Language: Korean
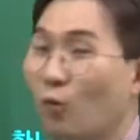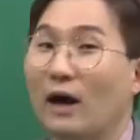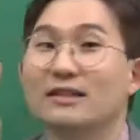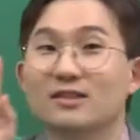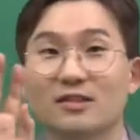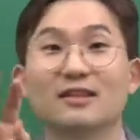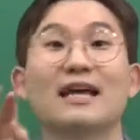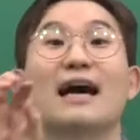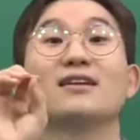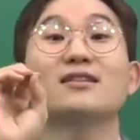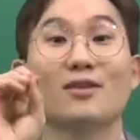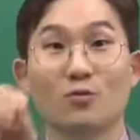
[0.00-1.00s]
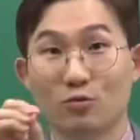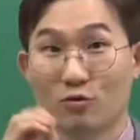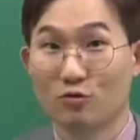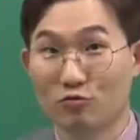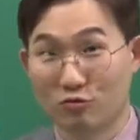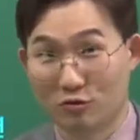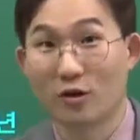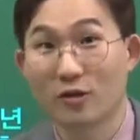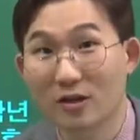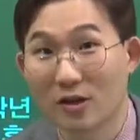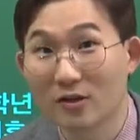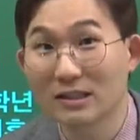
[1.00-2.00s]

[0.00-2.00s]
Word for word: 완전히 다른 내용들로 구성이 되어